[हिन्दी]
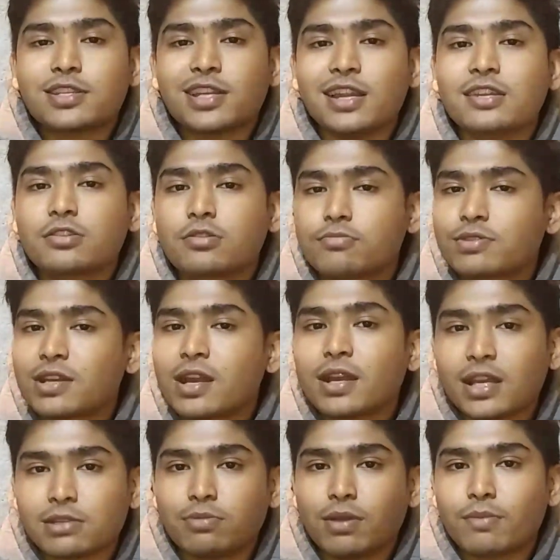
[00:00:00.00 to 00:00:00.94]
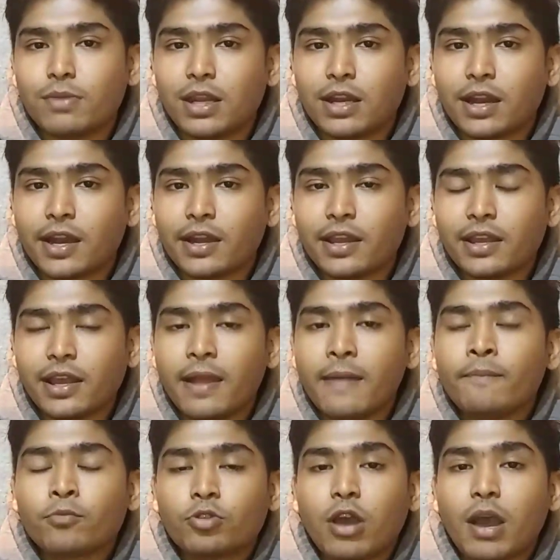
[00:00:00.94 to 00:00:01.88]
चालीस रुपीज का कैशबैक मिल रहा है ठीक है
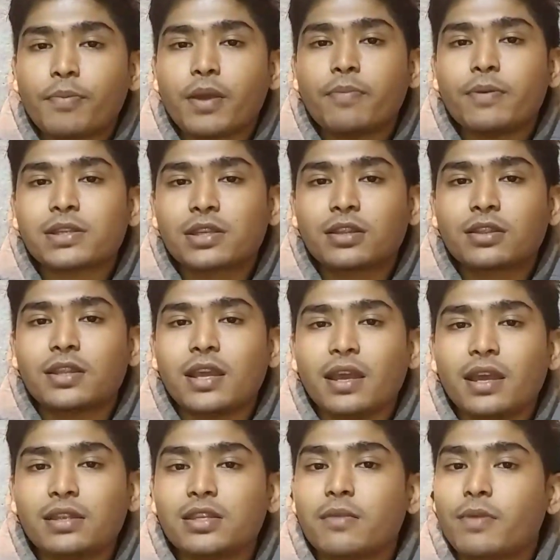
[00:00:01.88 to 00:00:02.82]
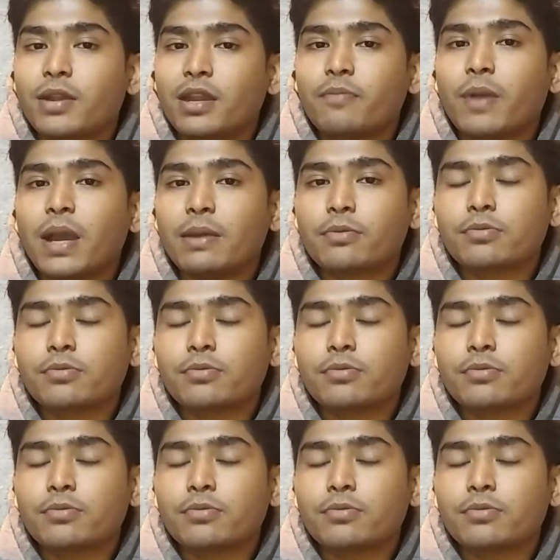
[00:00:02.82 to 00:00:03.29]
तो आपके पास कितने हैं सेवेंटी फाइव